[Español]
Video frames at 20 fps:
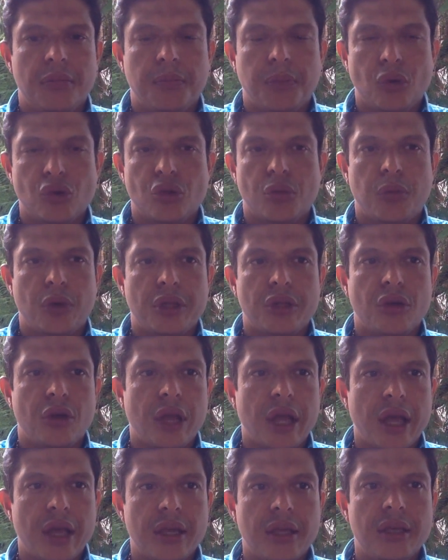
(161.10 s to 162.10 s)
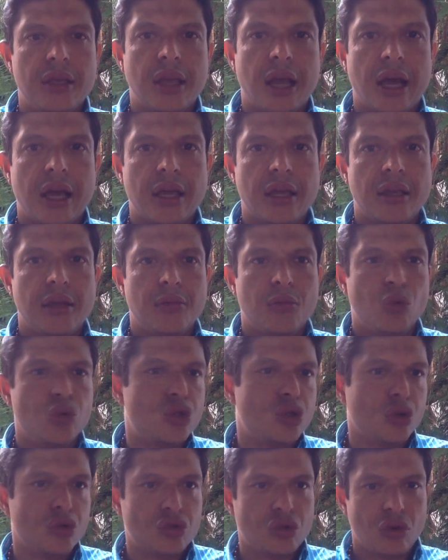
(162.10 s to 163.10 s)
por supuesto que hay, hay
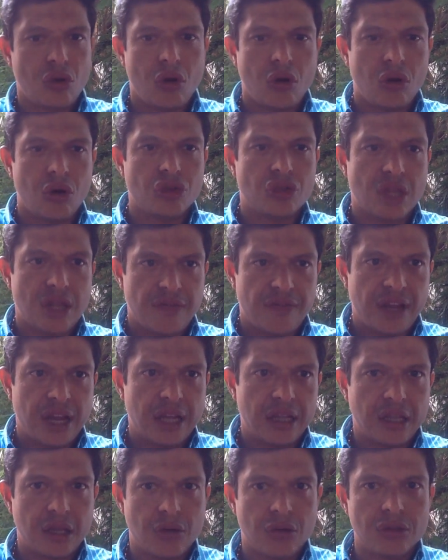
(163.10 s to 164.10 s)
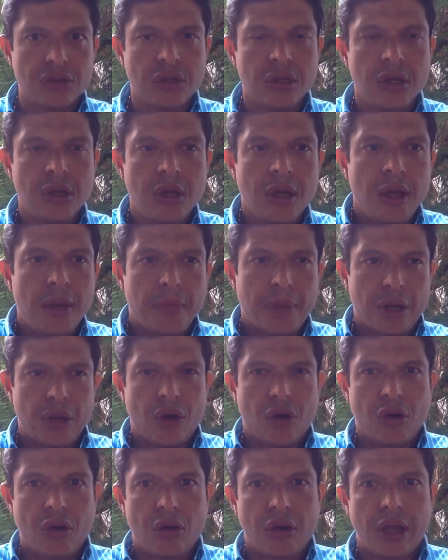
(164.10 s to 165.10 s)
muchos logros significativos, pero
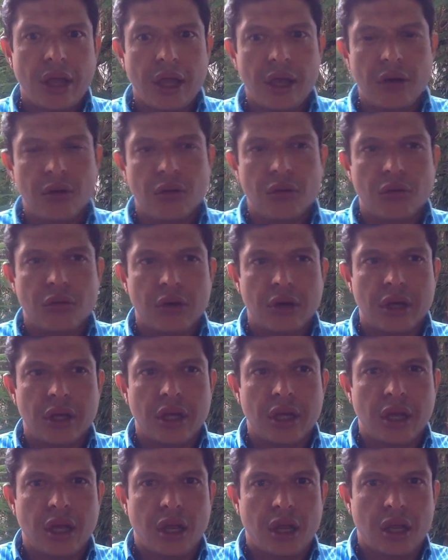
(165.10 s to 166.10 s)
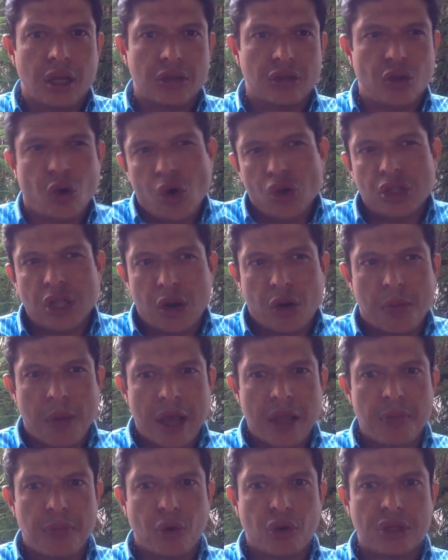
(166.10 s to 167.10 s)
yo creo que eh, dos de los
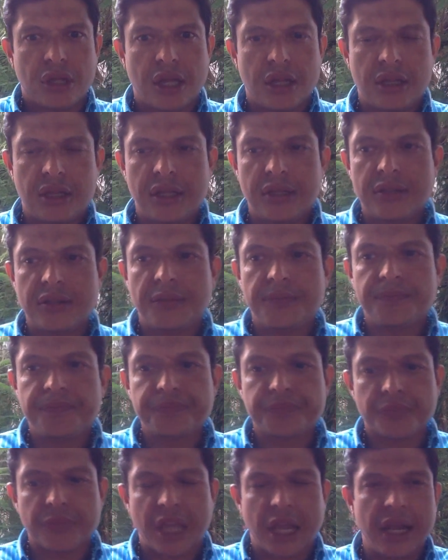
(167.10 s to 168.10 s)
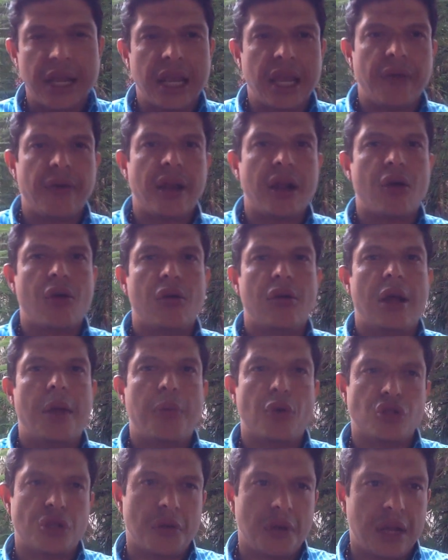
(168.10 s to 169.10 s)
más importantes tienen que ver con la
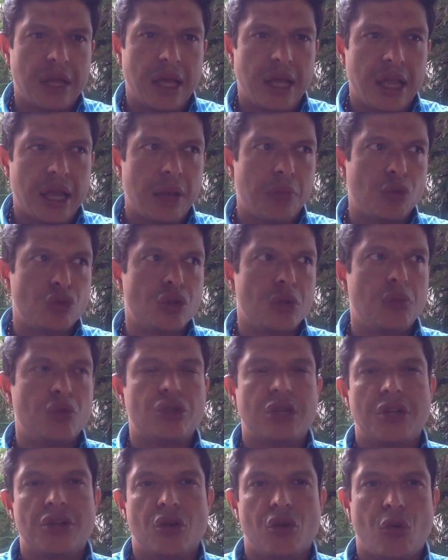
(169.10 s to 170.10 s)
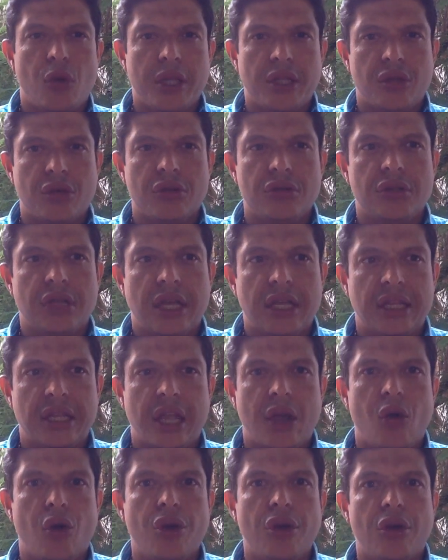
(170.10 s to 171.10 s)
posibilidad de que muchos muchachos nuestros
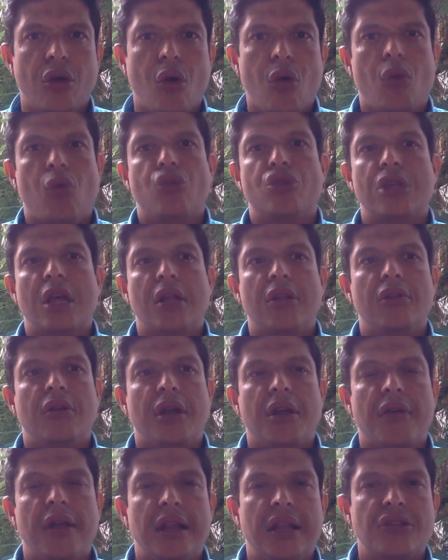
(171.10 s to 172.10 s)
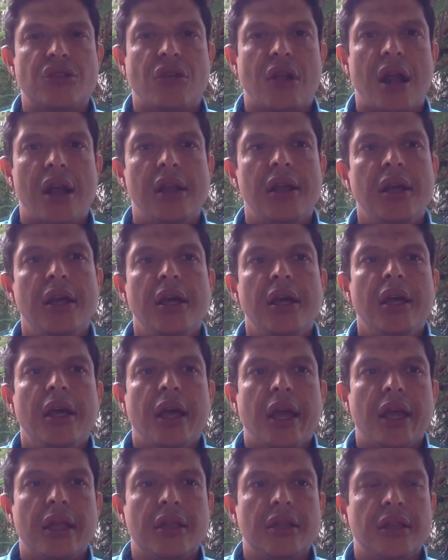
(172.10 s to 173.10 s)
estén hoy concursando a nivel nacional
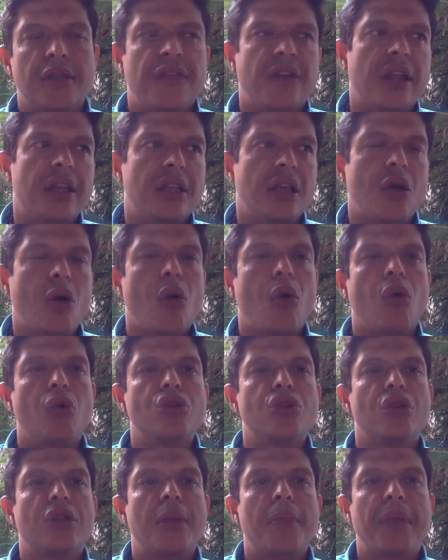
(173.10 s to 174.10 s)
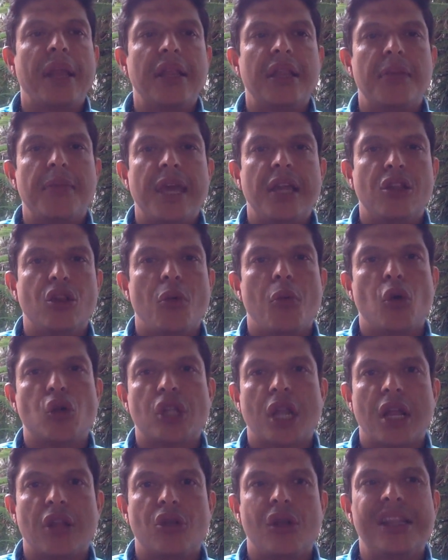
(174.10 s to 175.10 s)
en diferentes concursos de emprendimiento,
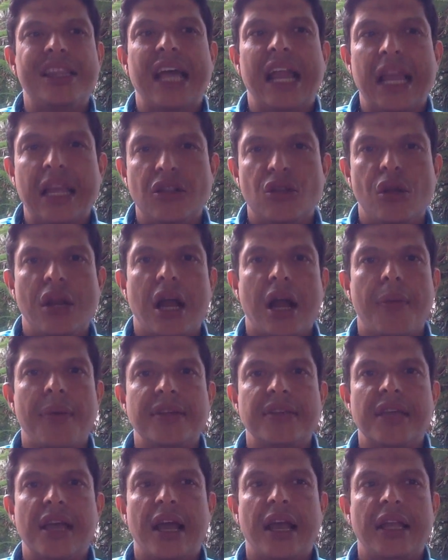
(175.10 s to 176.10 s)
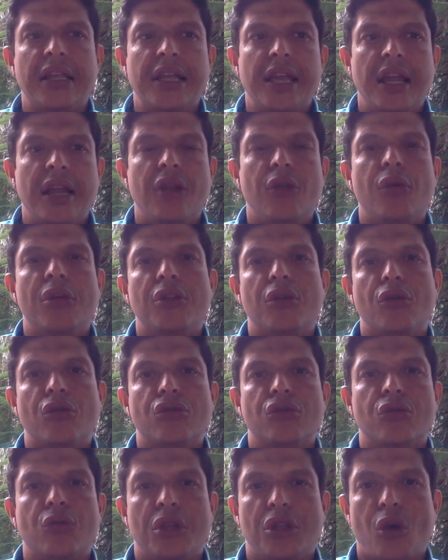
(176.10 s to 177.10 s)
mostrando el talento y la capacidad que tienen nuestros,
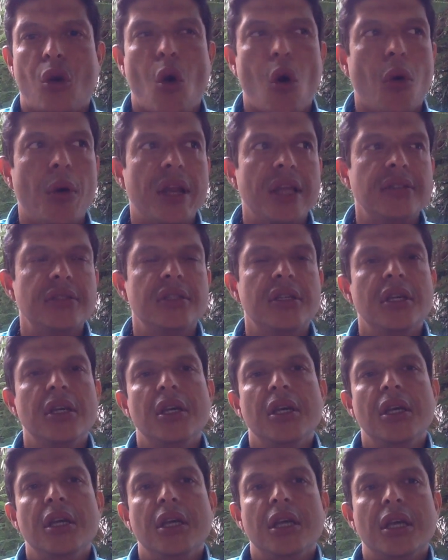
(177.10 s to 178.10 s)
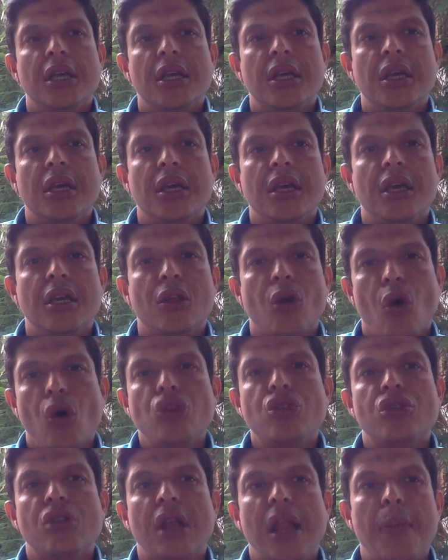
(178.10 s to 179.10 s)
nuestros jóvenes. Y
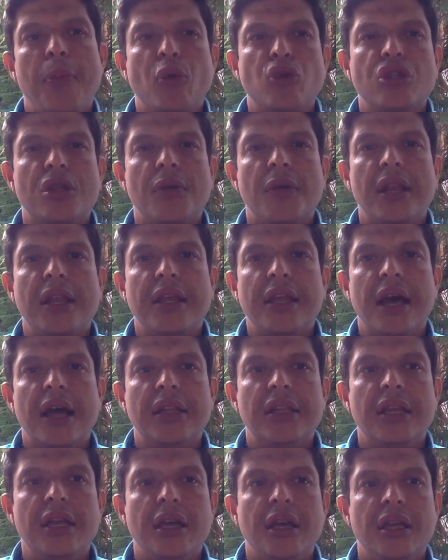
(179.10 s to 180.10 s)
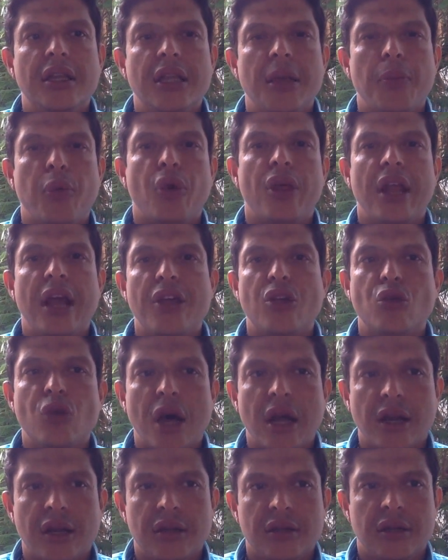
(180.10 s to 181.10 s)
dos, la posibilidad de, poder ayudar